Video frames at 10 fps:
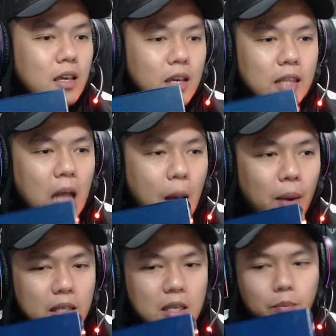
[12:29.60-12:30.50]

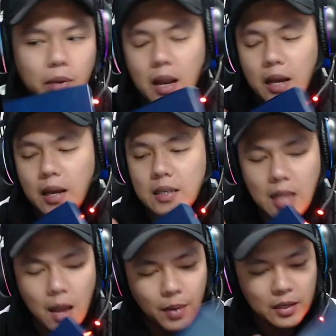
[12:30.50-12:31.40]
napaka simple lang guys
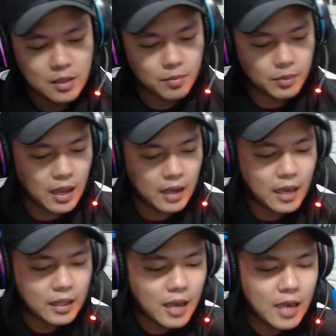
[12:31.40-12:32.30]
napaka simple
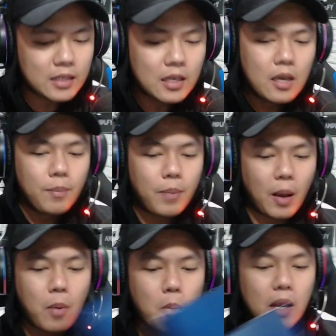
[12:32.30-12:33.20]
again guys
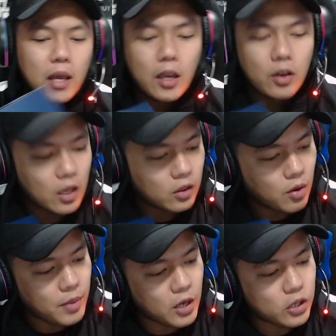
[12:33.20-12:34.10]
pag bumili kayo nito
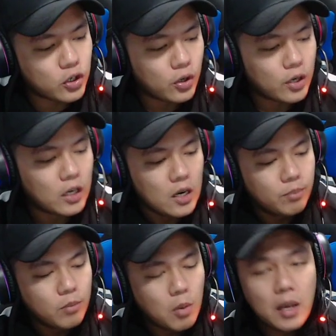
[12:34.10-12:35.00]
make sure
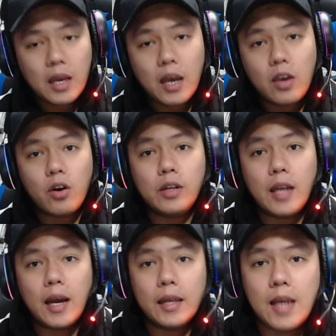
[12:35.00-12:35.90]
bumili kayo
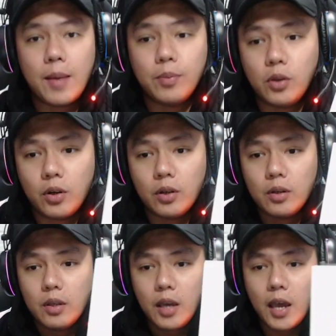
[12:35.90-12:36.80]
ng adapter.
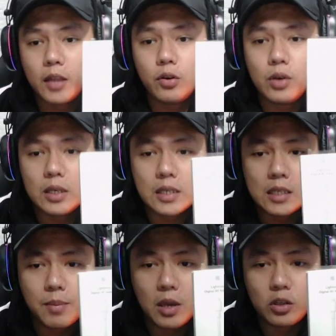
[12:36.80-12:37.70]
Ito yung isa
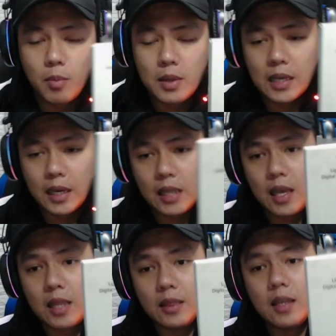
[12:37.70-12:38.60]
sa medyo masakit
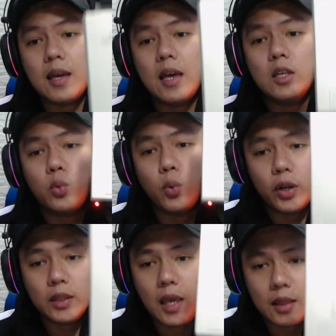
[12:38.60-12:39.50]
and then guys,
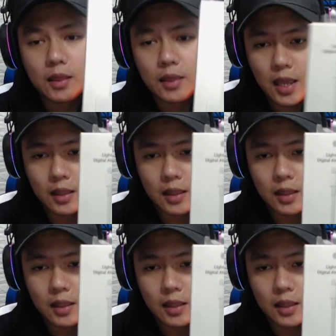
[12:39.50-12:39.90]
worth it din.